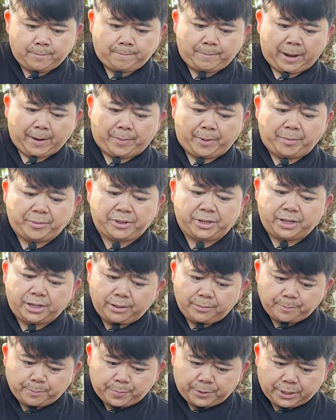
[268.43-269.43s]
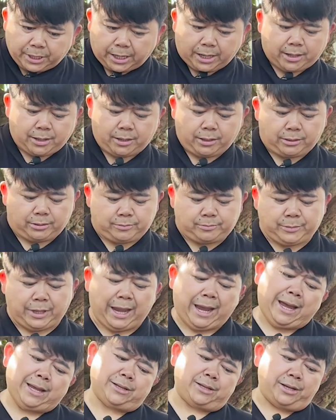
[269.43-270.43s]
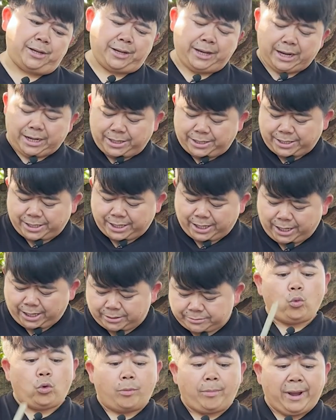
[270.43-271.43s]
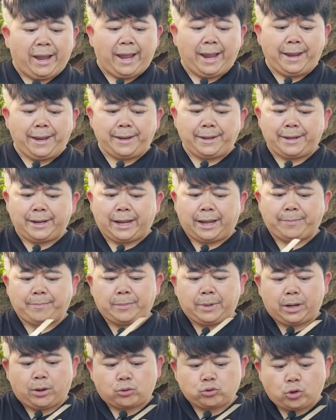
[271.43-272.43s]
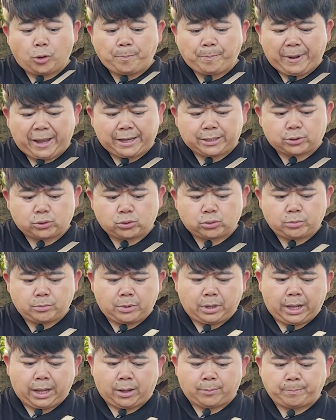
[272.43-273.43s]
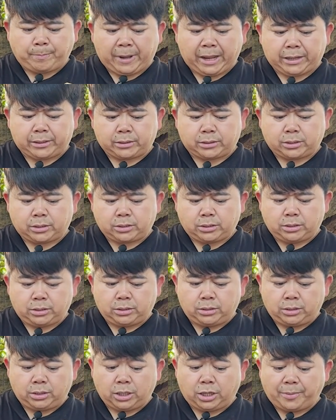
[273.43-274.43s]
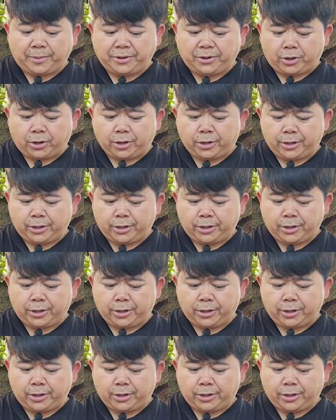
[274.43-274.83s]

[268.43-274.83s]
ปาดเพิ่มอีกทีเพื่ออ่ะเนี่ยเนียนละหัวไม้นะครับ เราก็ต้องปาดอ่ะปาดลึกเข้าไปหน่อย